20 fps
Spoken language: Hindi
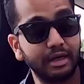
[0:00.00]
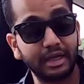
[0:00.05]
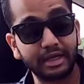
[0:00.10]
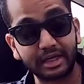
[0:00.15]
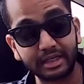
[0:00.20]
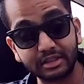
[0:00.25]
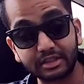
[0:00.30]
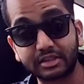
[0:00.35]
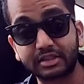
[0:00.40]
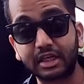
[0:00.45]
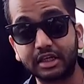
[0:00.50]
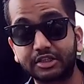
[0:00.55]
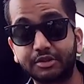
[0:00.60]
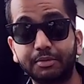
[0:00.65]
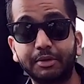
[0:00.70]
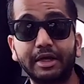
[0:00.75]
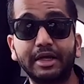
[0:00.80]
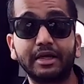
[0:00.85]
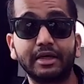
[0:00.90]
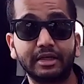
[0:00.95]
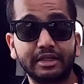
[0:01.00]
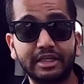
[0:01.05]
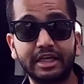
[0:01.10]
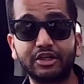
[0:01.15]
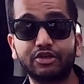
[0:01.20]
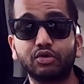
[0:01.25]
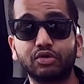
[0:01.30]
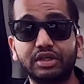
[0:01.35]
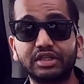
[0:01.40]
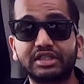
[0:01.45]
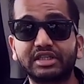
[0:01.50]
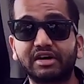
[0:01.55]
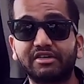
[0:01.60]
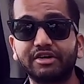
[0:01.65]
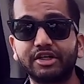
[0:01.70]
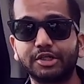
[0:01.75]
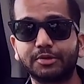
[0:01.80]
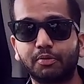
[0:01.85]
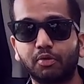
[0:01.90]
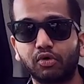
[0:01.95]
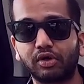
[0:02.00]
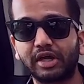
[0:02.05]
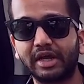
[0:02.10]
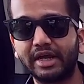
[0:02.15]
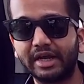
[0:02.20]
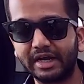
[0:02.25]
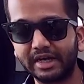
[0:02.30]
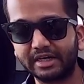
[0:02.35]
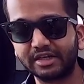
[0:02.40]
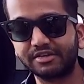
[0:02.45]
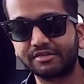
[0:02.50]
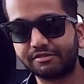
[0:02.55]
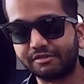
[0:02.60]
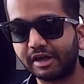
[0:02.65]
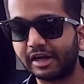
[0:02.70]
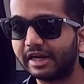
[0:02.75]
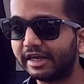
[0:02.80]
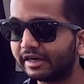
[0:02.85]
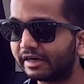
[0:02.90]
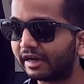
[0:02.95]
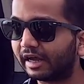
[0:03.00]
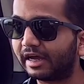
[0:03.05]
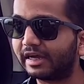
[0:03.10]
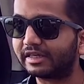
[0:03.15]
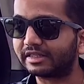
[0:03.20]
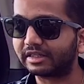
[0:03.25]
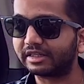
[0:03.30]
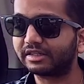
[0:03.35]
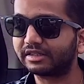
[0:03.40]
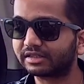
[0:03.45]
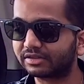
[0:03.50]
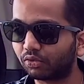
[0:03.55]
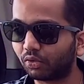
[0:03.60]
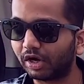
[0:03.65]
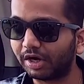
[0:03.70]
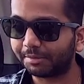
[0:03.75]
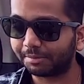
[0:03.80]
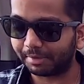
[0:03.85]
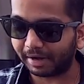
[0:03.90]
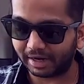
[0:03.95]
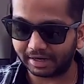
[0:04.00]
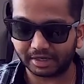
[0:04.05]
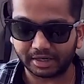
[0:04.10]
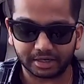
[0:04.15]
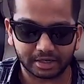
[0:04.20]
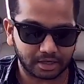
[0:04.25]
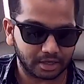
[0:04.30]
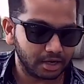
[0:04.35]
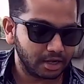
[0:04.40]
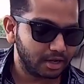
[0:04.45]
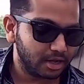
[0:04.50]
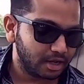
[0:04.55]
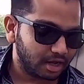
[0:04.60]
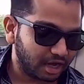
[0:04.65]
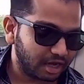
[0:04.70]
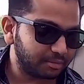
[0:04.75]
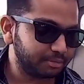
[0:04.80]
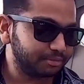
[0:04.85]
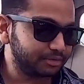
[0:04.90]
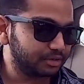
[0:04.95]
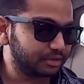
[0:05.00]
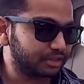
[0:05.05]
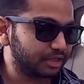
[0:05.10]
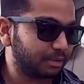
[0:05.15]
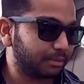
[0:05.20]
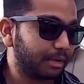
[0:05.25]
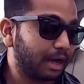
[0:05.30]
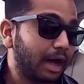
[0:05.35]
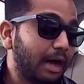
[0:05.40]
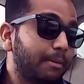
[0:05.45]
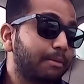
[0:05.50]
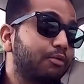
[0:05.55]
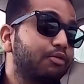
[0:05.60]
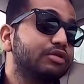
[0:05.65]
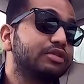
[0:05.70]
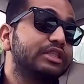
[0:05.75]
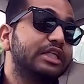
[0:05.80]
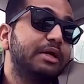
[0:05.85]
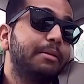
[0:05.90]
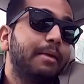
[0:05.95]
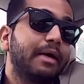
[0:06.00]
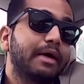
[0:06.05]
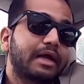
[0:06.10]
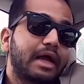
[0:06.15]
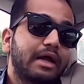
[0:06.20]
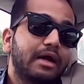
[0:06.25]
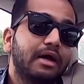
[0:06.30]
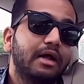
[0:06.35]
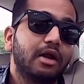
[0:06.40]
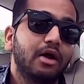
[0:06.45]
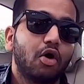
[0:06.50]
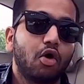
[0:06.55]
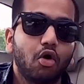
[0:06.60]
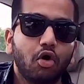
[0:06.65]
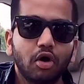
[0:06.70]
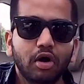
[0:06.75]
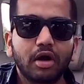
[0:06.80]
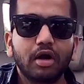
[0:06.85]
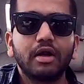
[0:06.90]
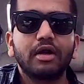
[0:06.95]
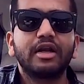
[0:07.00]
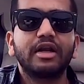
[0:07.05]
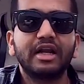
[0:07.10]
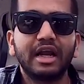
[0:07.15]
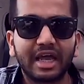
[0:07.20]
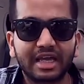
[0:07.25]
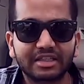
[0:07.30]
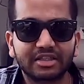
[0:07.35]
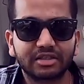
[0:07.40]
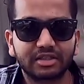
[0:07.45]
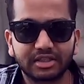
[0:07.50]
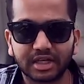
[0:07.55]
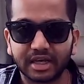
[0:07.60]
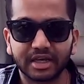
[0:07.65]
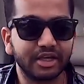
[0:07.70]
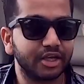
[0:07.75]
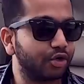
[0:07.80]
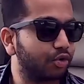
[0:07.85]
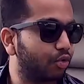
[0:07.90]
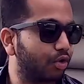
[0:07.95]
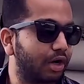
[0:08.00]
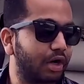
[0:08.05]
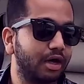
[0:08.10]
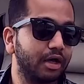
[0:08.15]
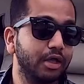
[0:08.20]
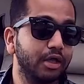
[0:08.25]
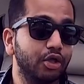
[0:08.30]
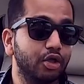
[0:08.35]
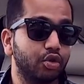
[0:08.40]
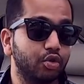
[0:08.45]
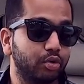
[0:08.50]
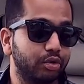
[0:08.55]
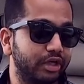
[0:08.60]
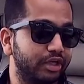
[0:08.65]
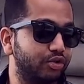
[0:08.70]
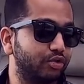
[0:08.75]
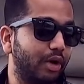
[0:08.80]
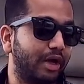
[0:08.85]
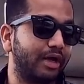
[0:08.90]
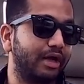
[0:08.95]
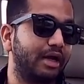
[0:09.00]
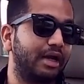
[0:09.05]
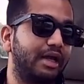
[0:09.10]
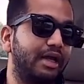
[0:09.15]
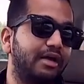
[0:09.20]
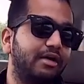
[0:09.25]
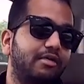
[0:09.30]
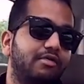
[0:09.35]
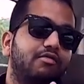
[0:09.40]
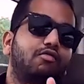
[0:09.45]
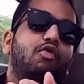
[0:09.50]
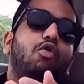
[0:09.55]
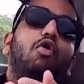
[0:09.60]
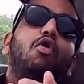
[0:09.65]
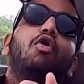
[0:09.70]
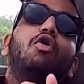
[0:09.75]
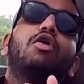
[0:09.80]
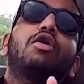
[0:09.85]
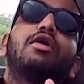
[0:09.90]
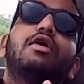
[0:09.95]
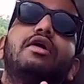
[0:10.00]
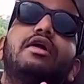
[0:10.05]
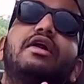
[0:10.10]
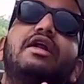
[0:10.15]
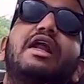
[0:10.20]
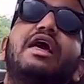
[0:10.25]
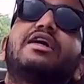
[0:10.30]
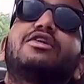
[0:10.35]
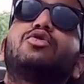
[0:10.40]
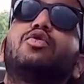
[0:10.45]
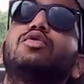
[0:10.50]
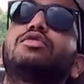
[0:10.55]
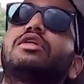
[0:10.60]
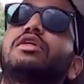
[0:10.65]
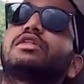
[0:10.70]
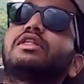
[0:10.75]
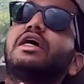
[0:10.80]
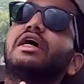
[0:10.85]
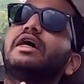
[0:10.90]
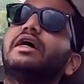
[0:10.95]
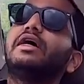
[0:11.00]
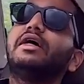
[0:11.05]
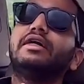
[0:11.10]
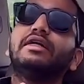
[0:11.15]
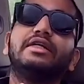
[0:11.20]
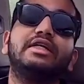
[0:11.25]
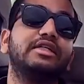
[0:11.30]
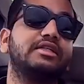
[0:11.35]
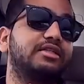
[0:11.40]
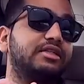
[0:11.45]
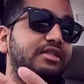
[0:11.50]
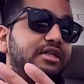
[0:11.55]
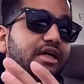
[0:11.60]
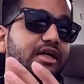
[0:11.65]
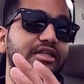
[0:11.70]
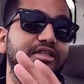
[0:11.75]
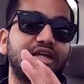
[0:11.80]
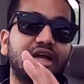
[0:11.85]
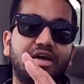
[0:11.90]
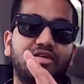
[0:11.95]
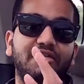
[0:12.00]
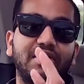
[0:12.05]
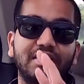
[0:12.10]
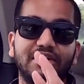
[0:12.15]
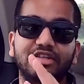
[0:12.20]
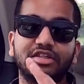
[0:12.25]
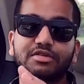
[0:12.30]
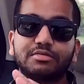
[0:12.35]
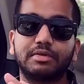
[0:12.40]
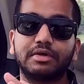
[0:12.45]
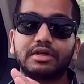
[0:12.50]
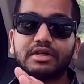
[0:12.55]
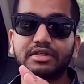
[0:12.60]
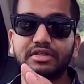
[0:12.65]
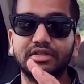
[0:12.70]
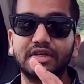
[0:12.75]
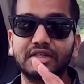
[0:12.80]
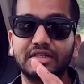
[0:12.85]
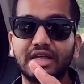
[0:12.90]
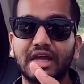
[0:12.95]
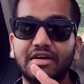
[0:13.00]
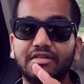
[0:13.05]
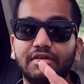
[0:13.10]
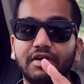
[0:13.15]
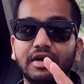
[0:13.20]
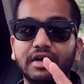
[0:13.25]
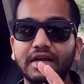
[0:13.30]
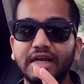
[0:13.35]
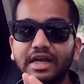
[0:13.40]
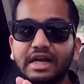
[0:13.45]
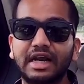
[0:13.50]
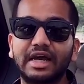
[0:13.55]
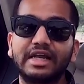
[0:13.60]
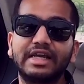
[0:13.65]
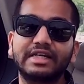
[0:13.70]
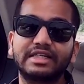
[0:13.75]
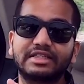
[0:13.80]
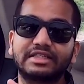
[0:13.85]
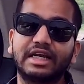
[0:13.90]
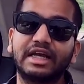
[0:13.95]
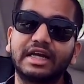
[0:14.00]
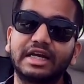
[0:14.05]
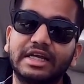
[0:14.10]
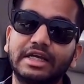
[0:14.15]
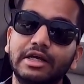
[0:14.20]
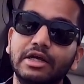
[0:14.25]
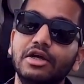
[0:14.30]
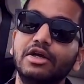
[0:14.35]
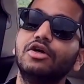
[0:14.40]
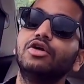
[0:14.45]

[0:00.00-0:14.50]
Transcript: लेकिन सच में ये जो डिस्कवरी स्पॉट है इट इज़ वेरी नाइस इट इज़ क्वाइट प्रैक्टिकल अब जब आपको सीट बैक एंगल और रिलैक्स चाहिए होगा तो ये जो एंगल है वो और रिलैक्स हो सकता है दिस डज हैव एडजस्टमेंट दिस डज हैव अ रिक्लाइनिंग सेटिंग